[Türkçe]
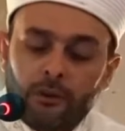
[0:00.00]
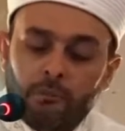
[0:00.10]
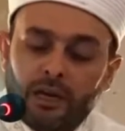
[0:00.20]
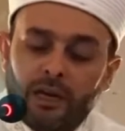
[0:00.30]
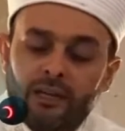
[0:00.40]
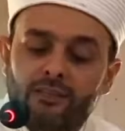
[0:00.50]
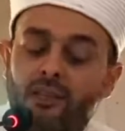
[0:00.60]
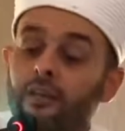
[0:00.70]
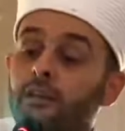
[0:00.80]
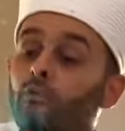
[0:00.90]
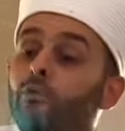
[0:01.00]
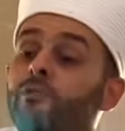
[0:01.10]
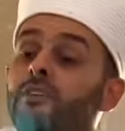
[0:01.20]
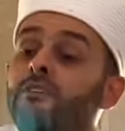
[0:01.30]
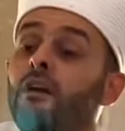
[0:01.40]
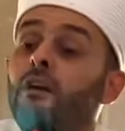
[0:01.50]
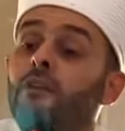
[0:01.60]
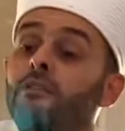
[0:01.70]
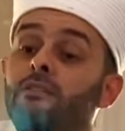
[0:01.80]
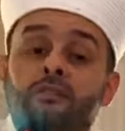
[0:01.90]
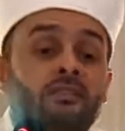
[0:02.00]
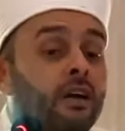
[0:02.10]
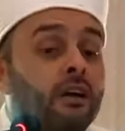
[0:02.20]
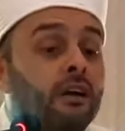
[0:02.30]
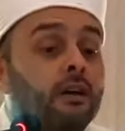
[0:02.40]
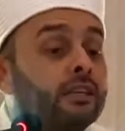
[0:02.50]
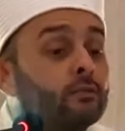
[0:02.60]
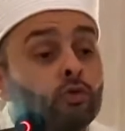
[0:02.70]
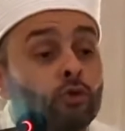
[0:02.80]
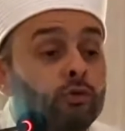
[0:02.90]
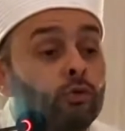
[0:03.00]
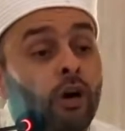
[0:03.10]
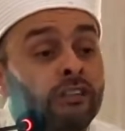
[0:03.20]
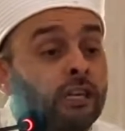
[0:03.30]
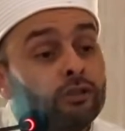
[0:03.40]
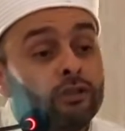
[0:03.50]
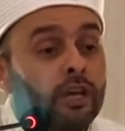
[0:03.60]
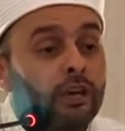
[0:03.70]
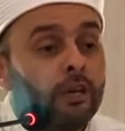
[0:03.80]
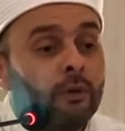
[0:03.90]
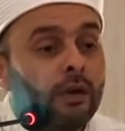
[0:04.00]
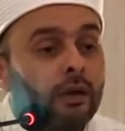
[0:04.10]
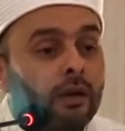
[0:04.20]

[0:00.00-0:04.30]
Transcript: Ma senekakum fi sakar. Sizi sakara kim soktu bu ateşli cehenneme?